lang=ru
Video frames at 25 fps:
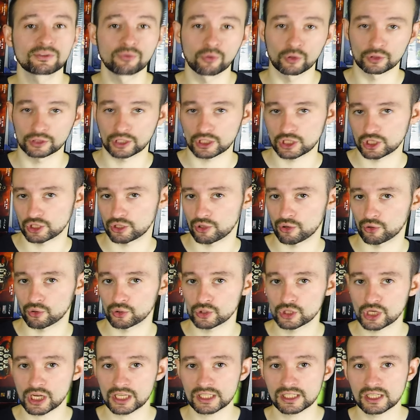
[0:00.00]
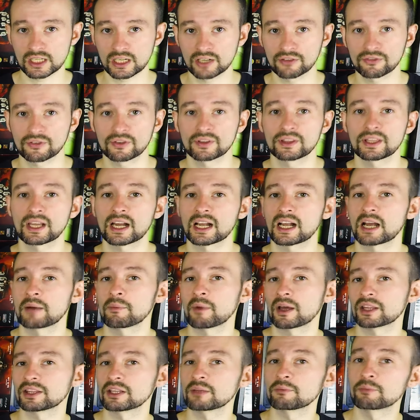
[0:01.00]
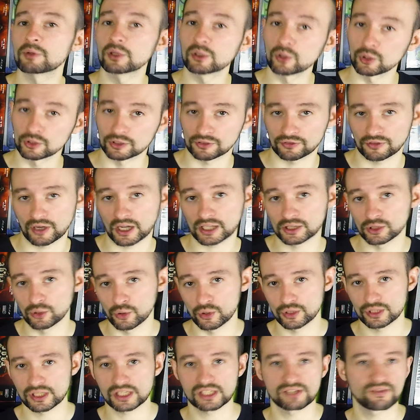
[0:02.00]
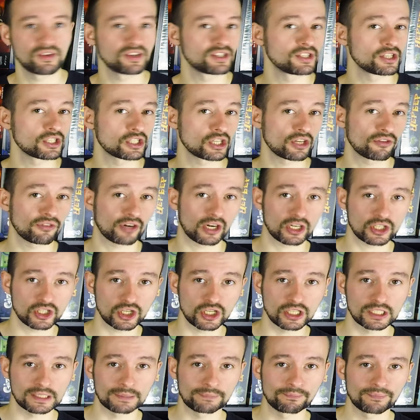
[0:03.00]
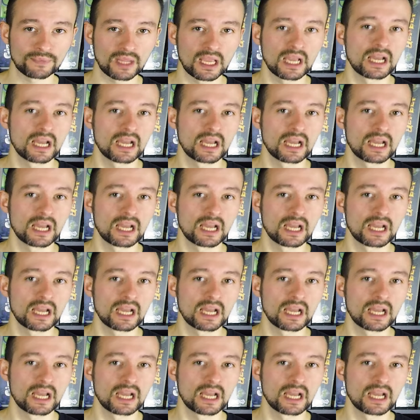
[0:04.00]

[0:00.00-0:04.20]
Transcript: двух до четырех участников на команды пилотов одной из известнейших франшиз.